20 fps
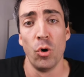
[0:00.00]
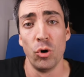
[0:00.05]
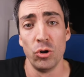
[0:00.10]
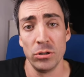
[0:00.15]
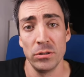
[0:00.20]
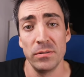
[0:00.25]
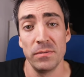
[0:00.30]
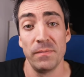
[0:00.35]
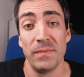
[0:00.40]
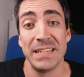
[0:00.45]

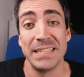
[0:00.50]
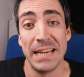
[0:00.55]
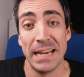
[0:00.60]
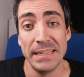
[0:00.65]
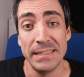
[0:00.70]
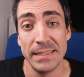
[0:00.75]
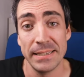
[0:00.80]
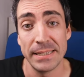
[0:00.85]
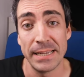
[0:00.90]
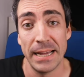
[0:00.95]
Und was
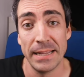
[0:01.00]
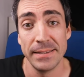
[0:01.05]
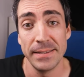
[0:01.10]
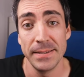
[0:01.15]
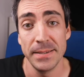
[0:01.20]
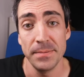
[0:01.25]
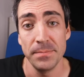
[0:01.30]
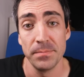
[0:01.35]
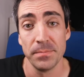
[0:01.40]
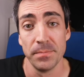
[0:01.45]
heißt das
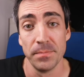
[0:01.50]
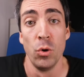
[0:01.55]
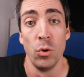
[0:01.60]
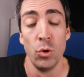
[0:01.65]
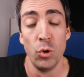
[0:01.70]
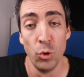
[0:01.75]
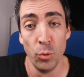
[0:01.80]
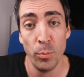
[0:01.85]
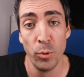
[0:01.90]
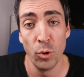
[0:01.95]
Ganze?
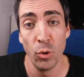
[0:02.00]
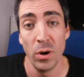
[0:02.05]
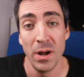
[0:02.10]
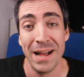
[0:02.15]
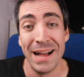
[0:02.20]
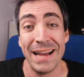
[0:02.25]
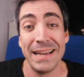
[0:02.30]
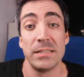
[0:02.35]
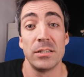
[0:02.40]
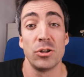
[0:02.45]
Hypo
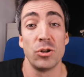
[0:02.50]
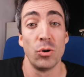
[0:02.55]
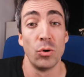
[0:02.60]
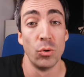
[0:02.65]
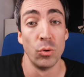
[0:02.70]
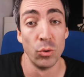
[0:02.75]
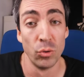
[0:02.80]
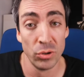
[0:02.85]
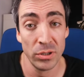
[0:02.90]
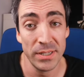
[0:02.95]
heißt
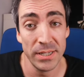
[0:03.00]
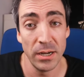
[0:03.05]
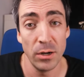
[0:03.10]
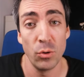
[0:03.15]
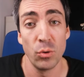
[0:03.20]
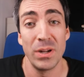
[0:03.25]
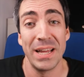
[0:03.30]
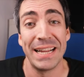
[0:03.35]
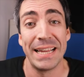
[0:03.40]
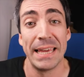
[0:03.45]

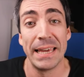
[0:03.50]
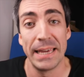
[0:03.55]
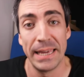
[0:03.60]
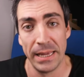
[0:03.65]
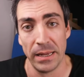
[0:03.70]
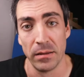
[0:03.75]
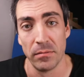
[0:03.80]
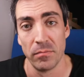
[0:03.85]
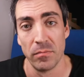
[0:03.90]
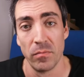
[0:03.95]
unter oder
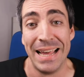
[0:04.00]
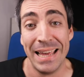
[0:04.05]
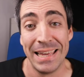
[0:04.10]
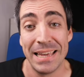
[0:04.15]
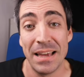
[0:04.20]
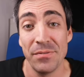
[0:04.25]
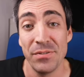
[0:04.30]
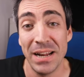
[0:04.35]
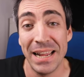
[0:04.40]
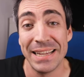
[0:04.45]
gering.
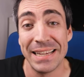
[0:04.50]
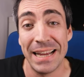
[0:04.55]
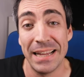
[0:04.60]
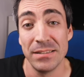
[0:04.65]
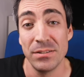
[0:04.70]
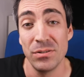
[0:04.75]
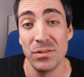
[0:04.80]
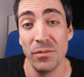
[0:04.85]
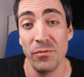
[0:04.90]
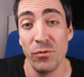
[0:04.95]
Ja, vielleicht
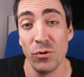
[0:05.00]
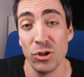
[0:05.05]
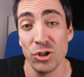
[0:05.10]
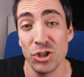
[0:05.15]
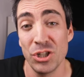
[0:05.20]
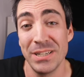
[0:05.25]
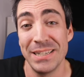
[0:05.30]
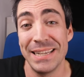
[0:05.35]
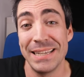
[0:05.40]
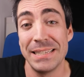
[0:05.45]
kannst du dir
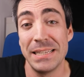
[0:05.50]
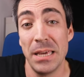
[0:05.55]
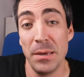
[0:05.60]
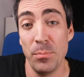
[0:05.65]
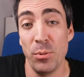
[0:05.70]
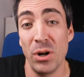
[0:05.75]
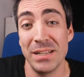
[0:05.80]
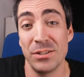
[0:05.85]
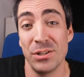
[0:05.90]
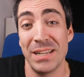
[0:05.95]
vorstellen, dass
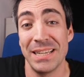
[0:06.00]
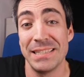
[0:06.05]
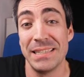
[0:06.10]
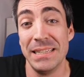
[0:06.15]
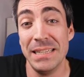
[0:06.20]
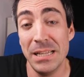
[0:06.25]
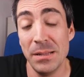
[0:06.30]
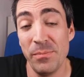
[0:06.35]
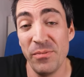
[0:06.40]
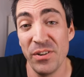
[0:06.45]
Hippo, also das
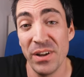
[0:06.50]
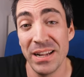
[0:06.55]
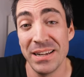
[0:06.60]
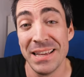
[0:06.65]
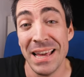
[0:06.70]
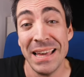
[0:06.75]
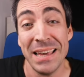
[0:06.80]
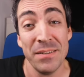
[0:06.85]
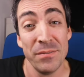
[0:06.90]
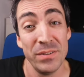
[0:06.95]

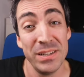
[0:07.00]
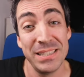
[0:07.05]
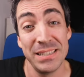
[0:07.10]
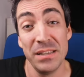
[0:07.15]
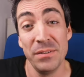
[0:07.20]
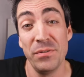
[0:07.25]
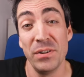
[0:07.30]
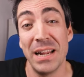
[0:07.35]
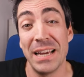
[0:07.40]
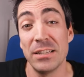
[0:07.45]
Nilpferd, wie es
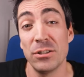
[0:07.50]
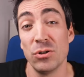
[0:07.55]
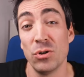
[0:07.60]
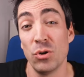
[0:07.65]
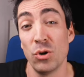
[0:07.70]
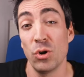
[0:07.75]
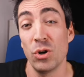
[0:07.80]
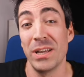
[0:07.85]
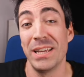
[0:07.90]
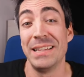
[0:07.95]
die vielleicht
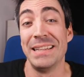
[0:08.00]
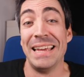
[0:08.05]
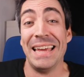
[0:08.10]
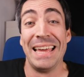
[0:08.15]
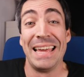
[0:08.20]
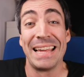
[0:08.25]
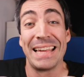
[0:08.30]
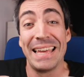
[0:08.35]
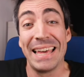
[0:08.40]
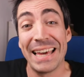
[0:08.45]
nur noch in
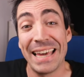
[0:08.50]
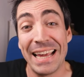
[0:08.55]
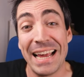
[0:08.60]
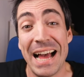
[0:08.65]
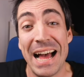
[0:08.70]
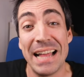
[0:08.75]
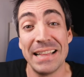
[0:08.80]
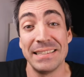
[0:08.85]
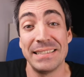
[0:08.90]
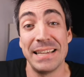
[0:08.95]

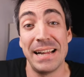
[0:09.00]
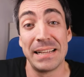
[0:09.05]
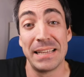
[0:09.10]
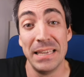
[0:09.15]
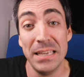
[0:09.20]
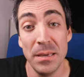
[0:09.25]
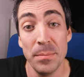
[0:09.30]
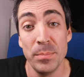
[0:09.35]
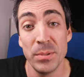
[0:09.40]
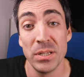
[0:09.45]
geringer Anzahl
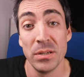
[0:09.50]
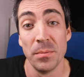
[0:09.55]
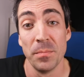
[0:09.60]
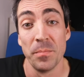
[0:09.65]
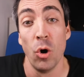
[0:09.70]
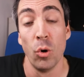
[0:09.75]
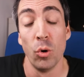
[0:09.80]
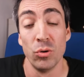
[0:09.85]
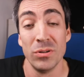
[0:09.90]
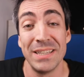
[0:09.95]
gibt
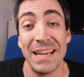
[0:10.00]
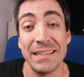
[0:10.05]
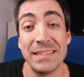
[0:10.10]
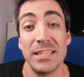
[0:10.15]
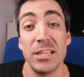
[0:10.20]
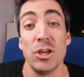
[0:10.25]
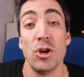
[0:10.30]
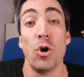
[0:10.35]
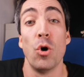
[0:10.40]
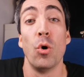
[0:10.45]
und
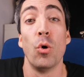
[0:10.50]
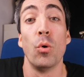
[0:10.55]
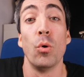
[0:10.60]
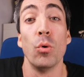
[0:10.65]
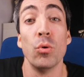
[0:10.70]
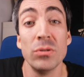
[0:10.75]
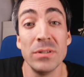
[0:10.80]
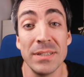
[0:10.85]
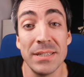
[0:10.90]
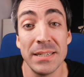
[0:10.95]
dass sie
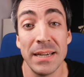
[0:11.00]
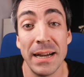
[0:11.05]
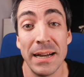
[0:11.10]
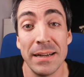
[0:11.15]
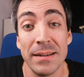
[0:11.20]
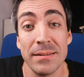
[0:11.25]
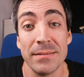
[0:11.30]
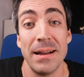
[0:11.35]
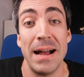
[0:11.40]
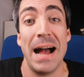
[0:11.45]

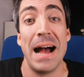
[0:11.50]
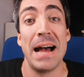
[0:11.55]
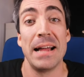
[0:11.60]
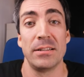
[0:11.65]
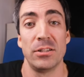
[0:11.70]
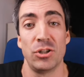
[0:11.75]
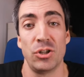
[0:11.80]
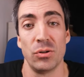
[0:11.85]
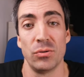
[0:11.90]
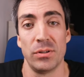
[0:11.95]
unter
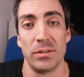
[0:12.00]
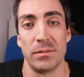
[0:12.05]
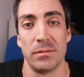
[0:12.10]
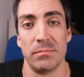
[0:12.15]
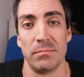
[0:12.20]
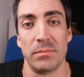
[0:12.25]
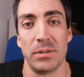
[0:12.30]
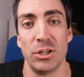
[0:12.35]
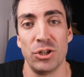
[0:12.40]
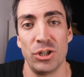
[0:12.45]

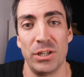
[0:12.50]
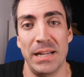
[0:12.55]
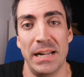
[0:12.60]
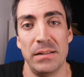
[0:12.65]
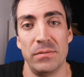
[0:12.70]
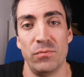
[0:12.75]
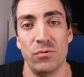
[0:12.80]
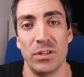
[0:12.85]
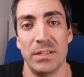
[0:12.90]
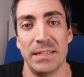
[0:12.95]
Artenschutz
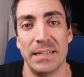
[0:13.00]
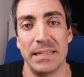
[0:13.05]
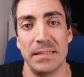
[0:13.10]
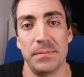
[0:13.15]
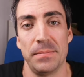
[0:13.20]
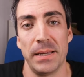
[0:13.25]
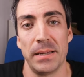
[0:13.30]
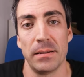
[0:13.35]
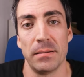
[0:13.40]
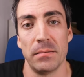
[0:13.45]
gestellt wurden
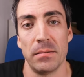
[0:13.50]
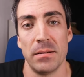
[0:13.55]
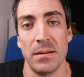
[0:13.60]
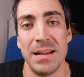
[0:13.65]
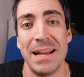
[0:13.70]
deswegen.